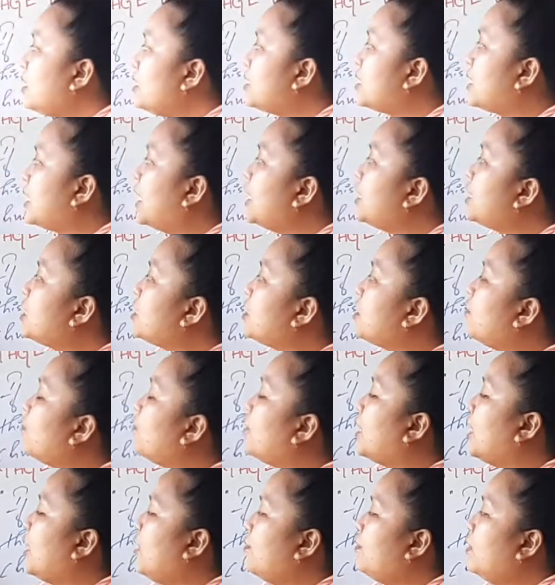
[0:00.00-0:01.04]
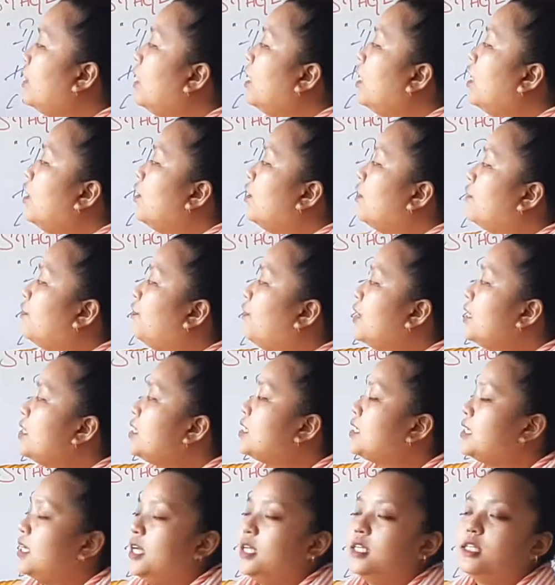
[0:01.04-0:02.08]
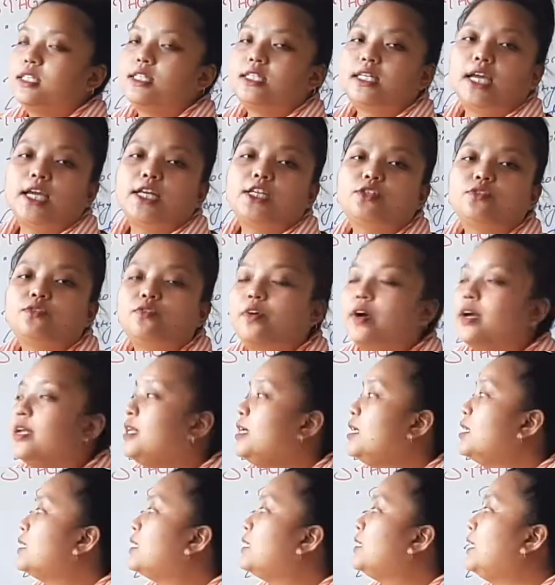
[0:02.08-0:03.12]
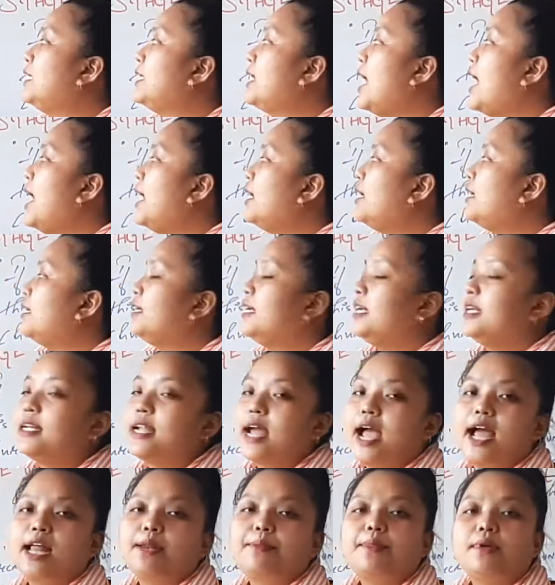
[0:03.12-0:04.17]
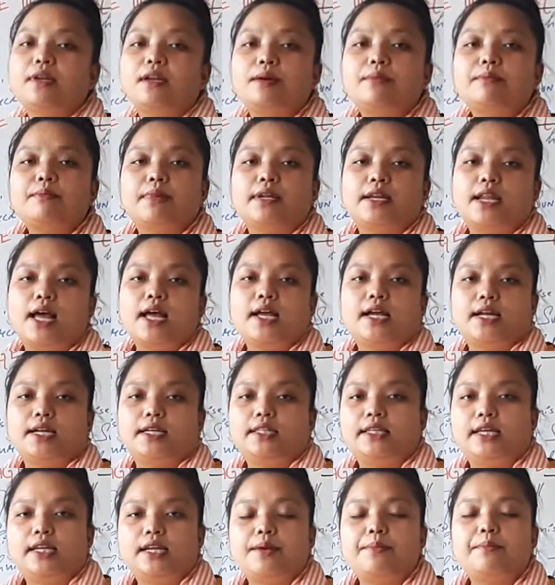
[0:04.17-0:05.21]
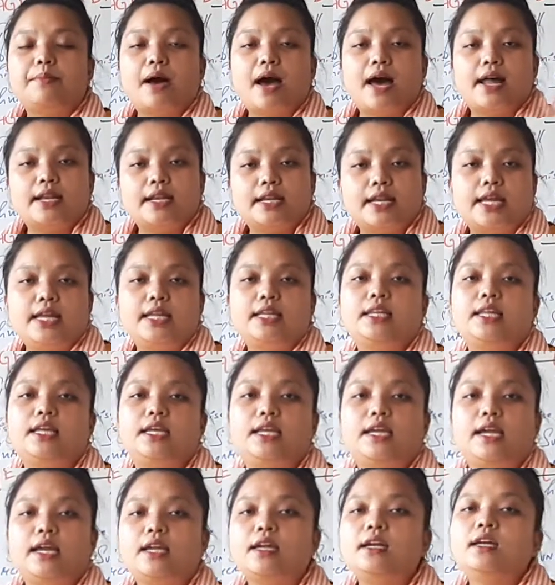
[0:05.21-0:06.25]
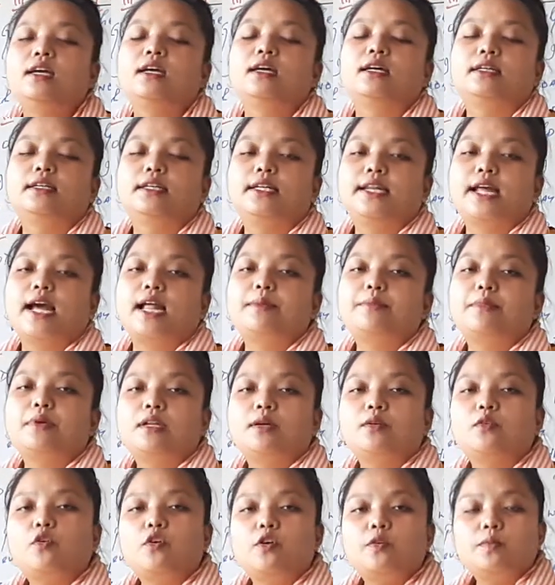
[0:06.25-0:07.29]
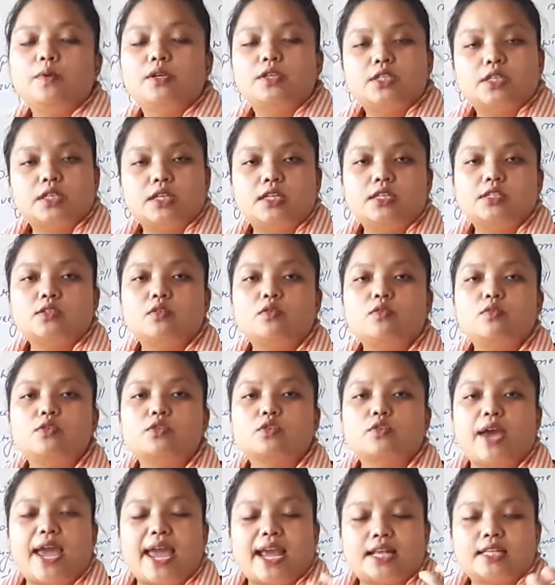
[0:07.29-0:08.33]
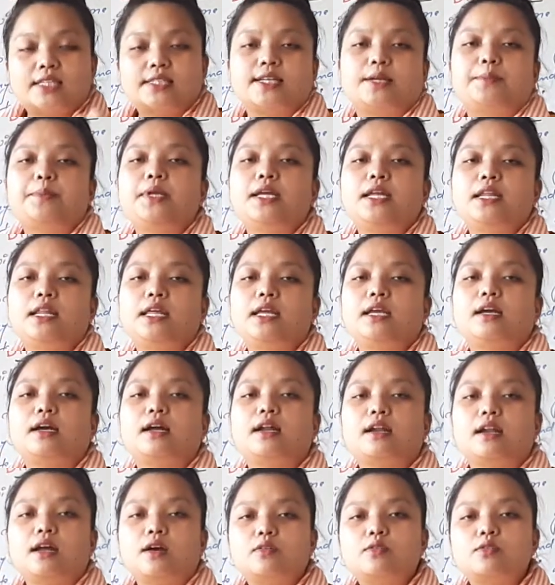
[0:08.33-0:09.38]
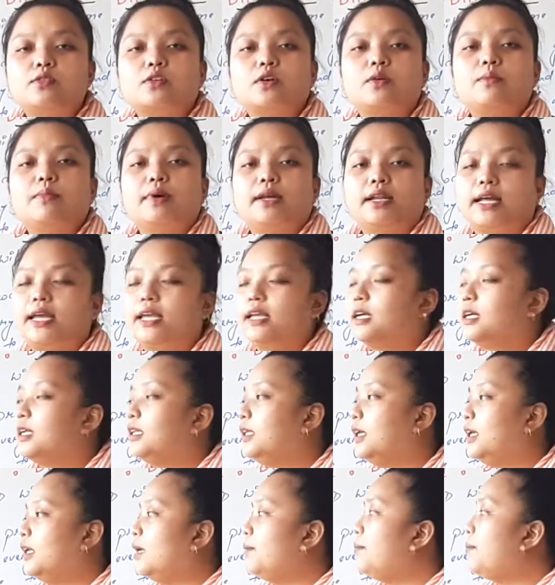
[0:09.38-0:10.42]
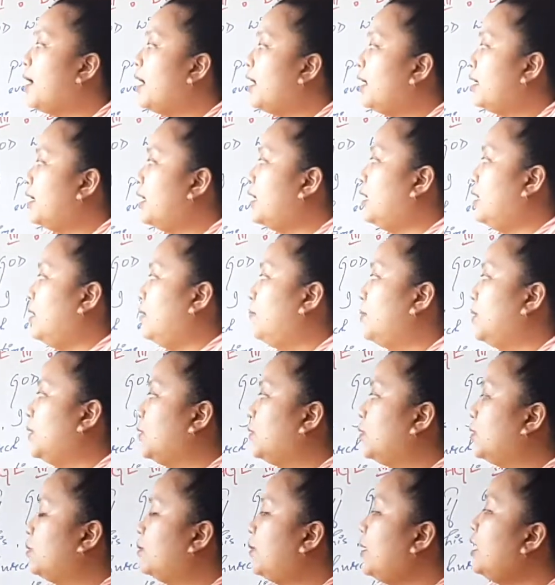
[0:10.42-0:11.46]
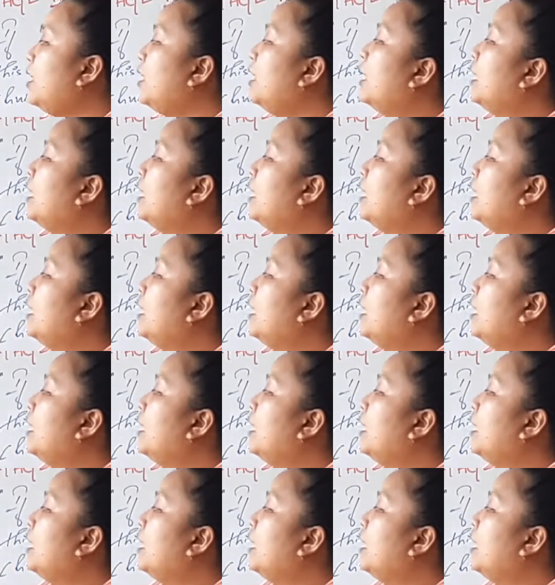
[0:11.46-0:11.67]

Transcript: स्टेजेस ऑफ ग्रेव फर्स्ट स्टेज स्टेज वन इज़ डिनाइल डिनाइल मतलब मना कर देना मानना ही नहीं है डिनाइल मतलब कोई भी चीज़ हो उसको एक्सेप्ट ही नहीं करना उसको मना ही कर देना है मानना ही नहीं बिल्कुल भी